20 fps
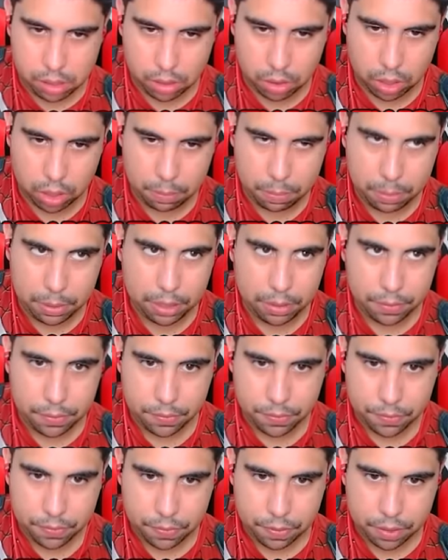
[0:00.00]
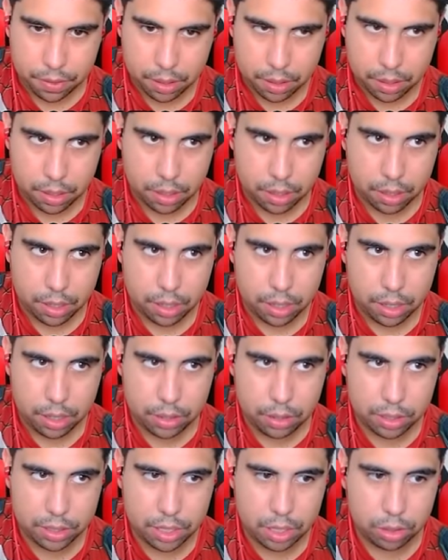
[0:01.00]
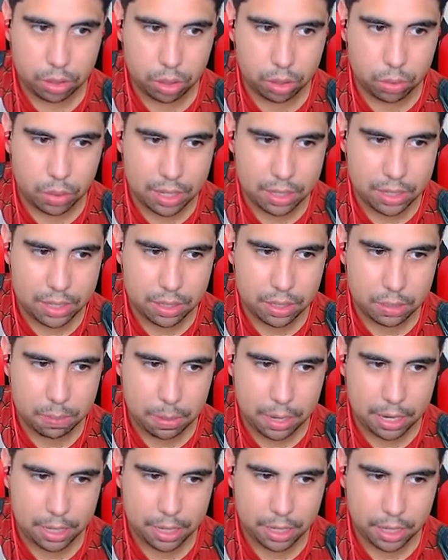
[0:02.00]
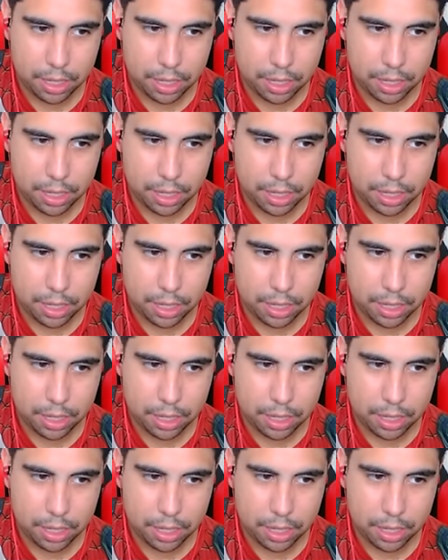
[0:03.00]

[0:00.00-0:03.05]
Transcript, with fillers: Opa. Nossa, ele entrou duas vezes em Sparking,